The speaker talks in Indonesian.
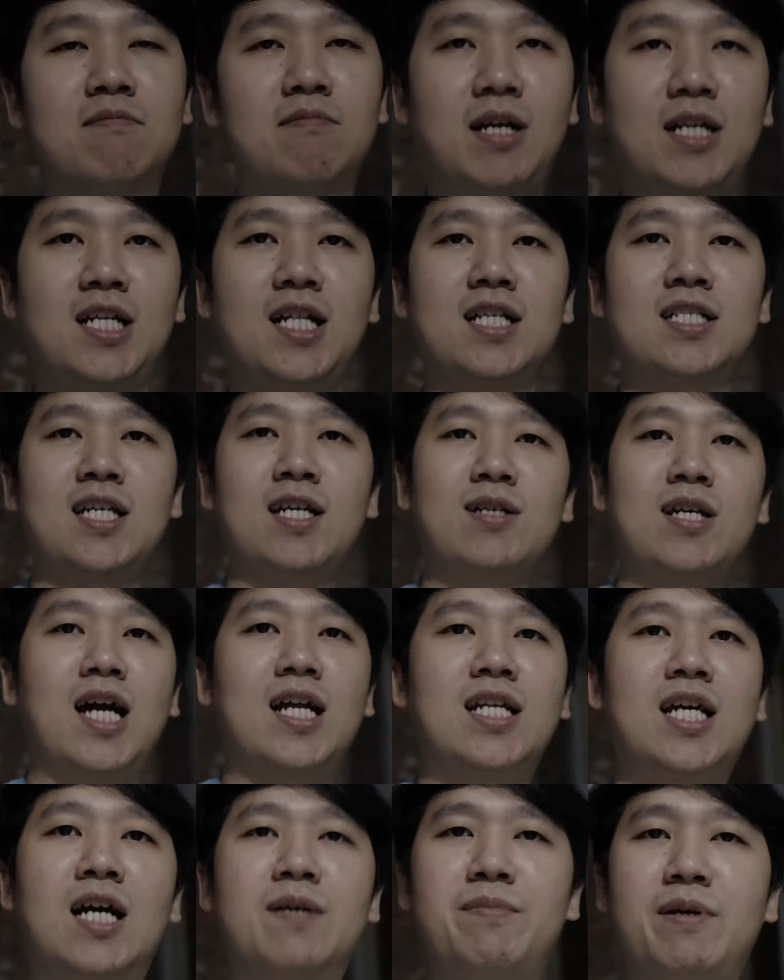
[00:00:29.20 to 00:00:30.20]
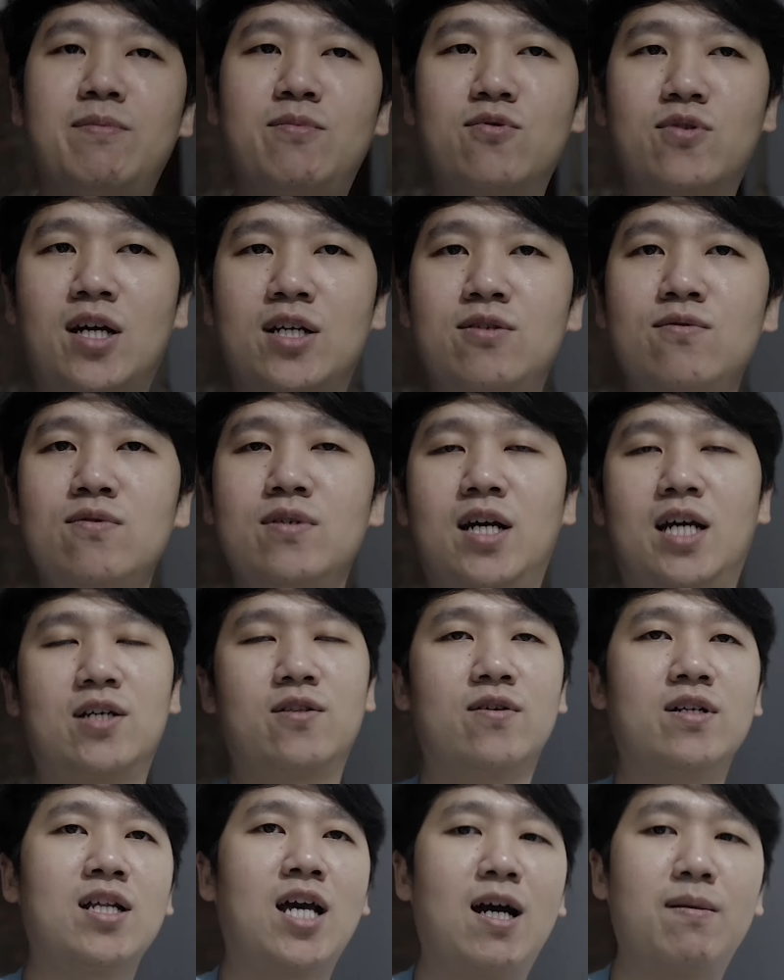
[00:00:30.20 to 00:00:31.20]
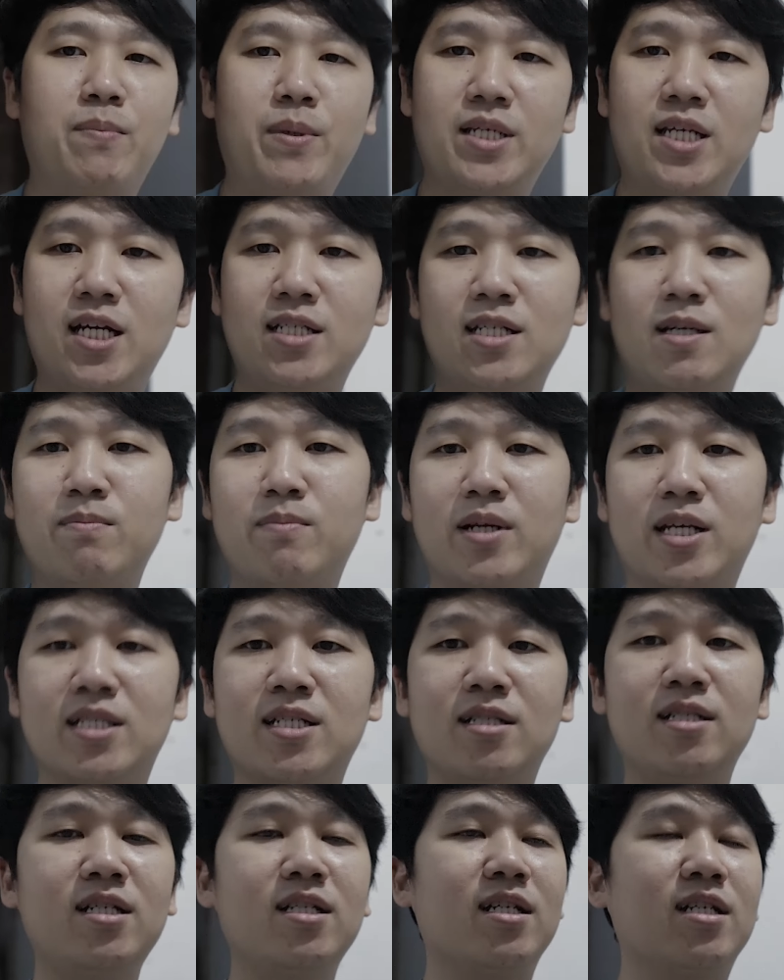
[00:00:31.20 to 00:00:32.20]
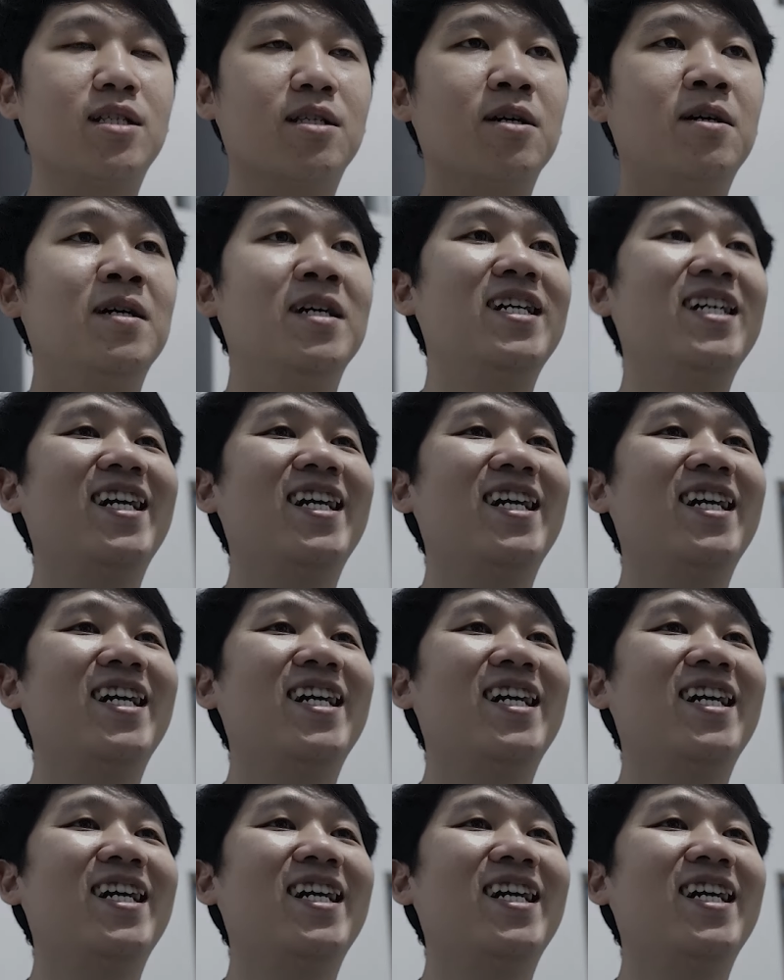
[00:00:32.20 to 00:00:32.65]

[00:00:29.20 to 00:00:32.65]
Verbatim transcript: Padahal saya nggak ada HP murah juga gitu kan. HP-nya aja beli sendiri.